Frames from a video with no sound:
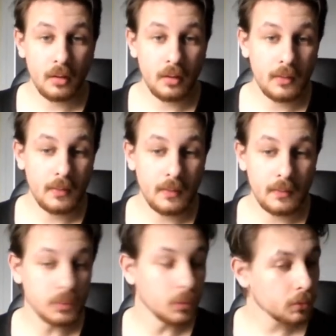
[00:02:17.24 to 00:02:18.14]
Euh,
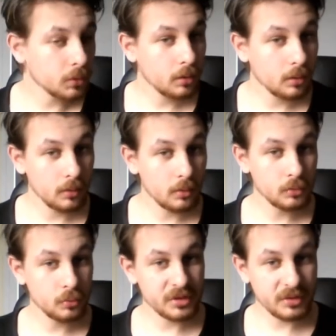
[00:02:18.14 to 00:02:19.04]
donc
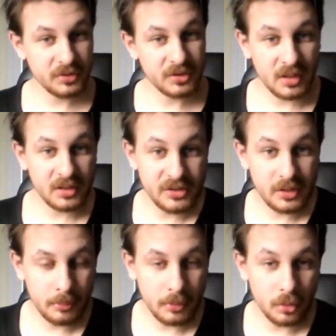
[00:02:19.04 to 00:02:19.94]
tout s'affichera
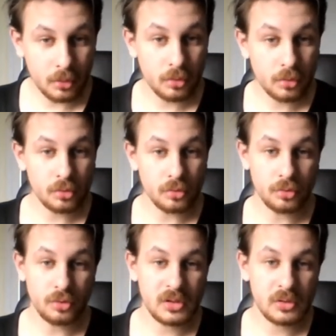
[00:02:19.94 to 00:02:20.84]
ici pendant que
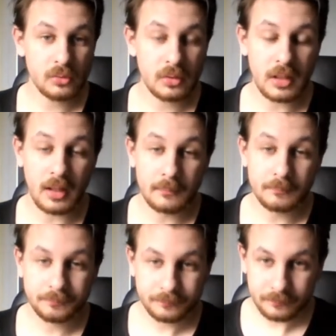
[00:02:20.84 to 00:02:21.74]
je discuterai.
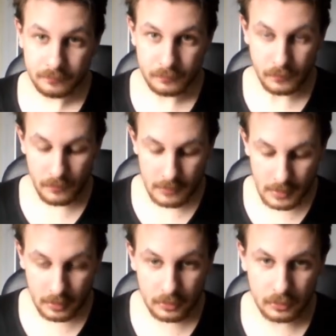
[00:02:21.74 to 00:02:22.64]

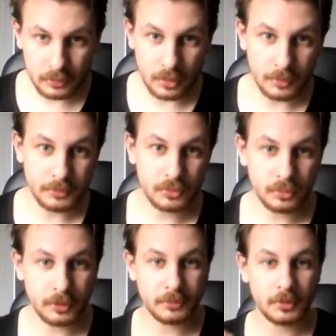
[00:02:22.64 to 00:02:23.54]
Donc, tout
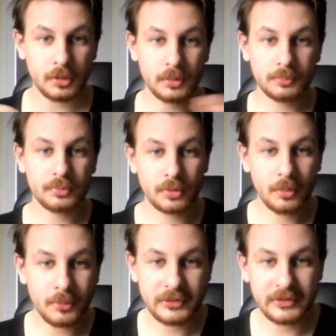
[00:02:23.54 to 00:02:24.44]
bonnement, pour
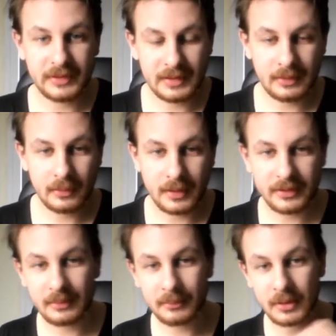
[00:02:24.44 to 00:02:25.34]
commencer le
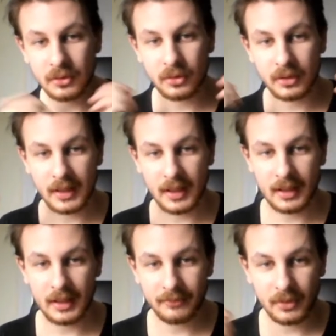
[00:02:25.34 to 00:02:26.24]
lundi, maintenant, il y aura
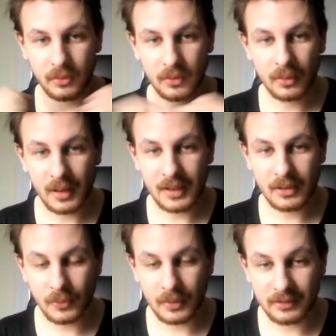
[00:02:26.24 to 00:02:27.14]
la vidéo
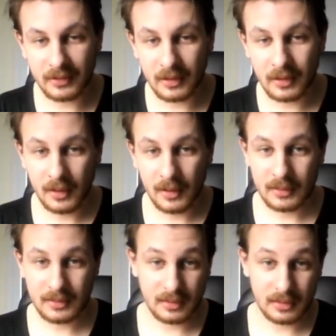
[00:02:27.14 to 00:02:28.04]
actualité
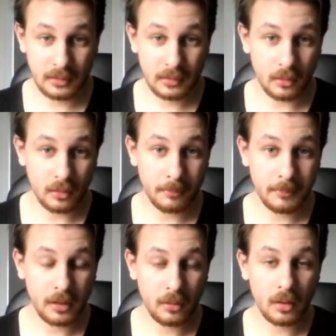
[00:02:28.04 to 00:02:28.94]
qui
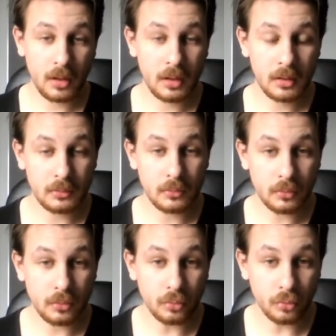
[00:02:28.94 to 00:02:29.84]
parlera
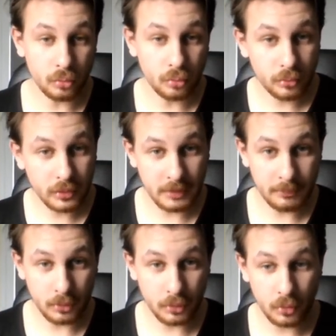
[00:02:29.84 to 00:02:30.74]
donc de tout et
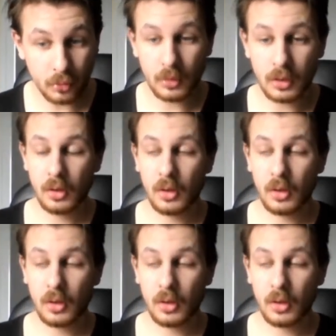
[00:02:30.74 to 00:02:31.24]
n'importe quoi